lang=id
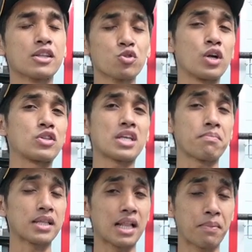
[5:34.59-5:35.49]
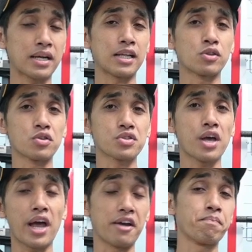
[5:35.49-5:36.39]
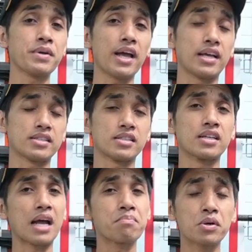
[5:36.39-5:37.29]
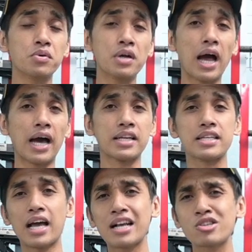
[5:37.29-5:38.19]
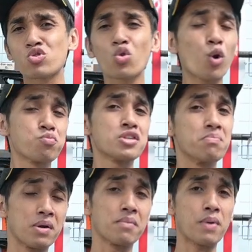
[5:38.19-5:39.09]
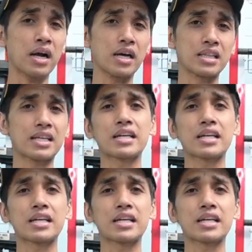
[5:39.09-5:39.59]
700 sampai 800 fps dengan penggunaan yang cukup simpel banget.